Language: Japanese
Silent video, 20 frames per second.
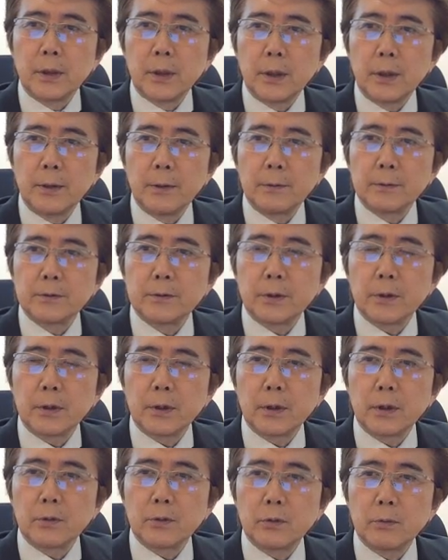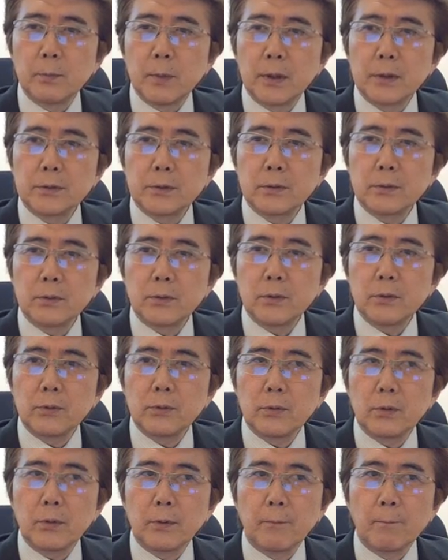でそれからあと瞑想って
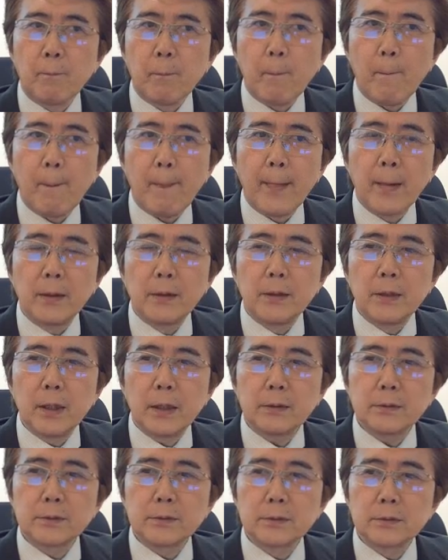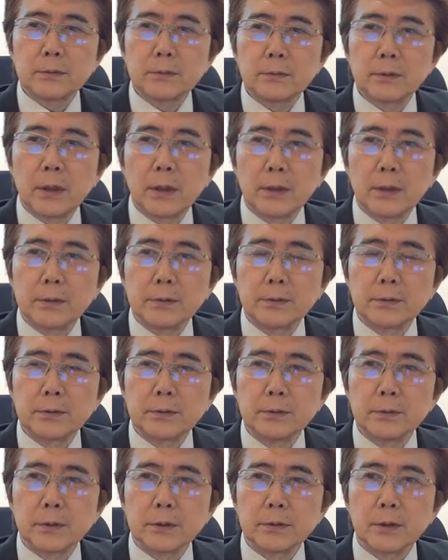いうと、ね、リラックス
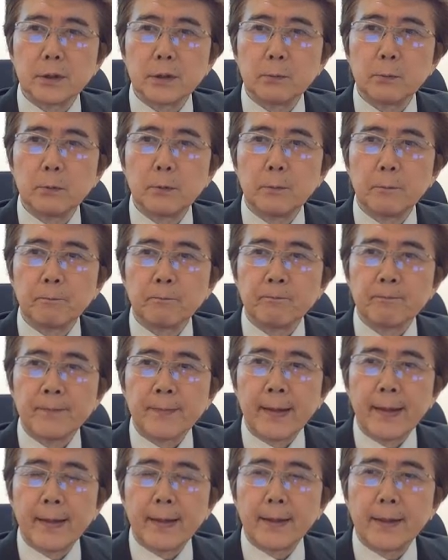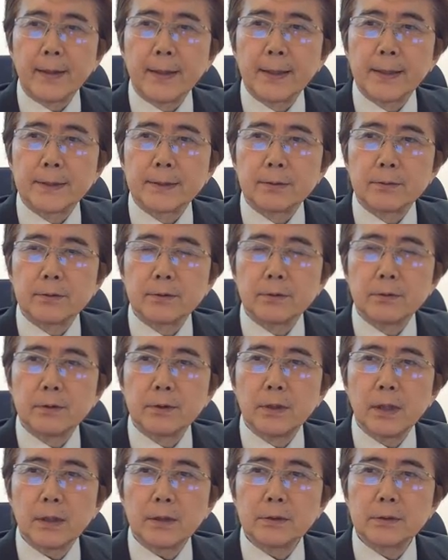するんですけども、そっち
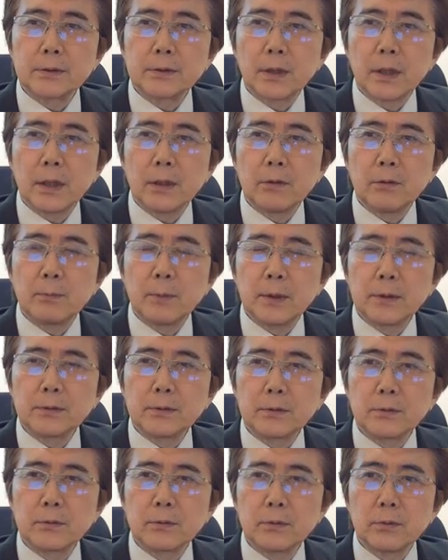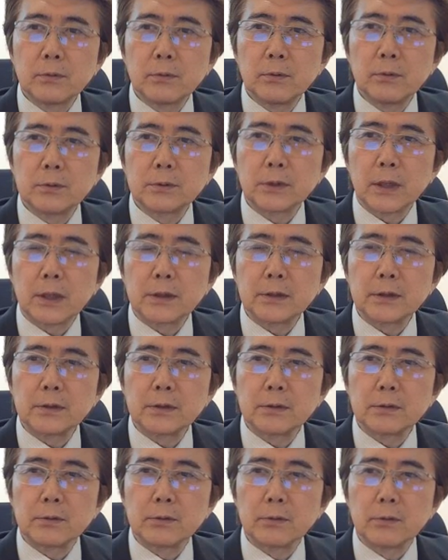のリラックス系の瞑想と脳を再
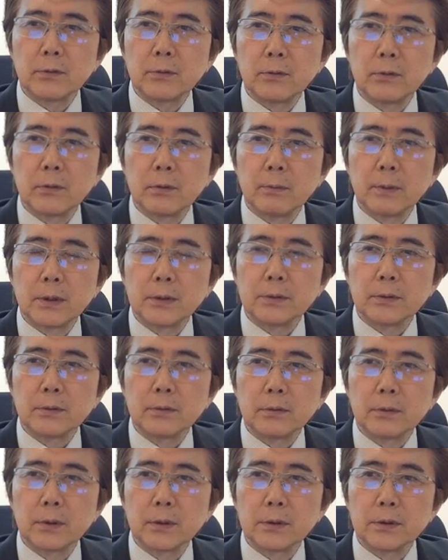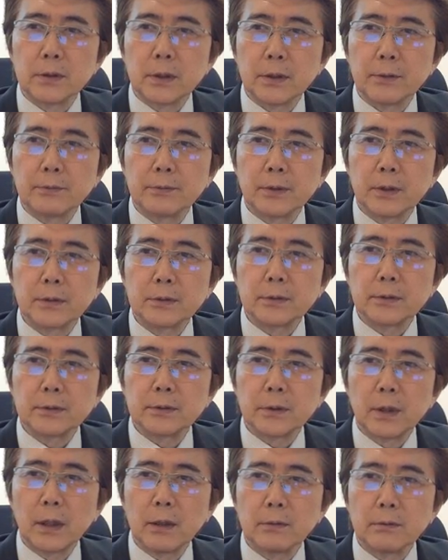生するっていう方の瞑想とですね2
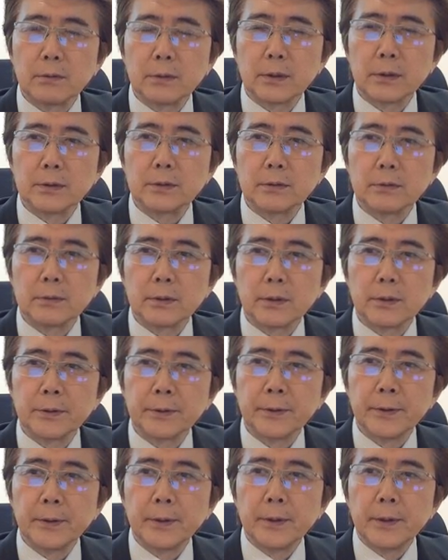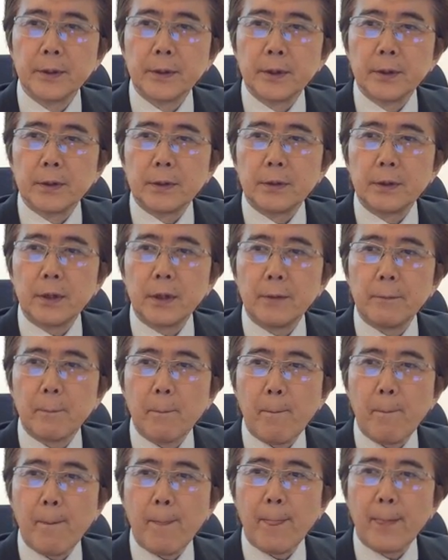つあるんですよね。
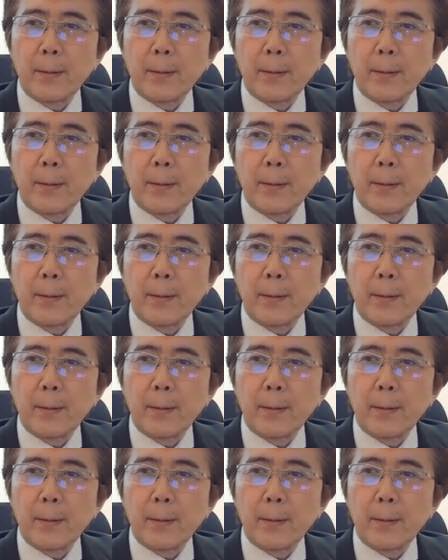で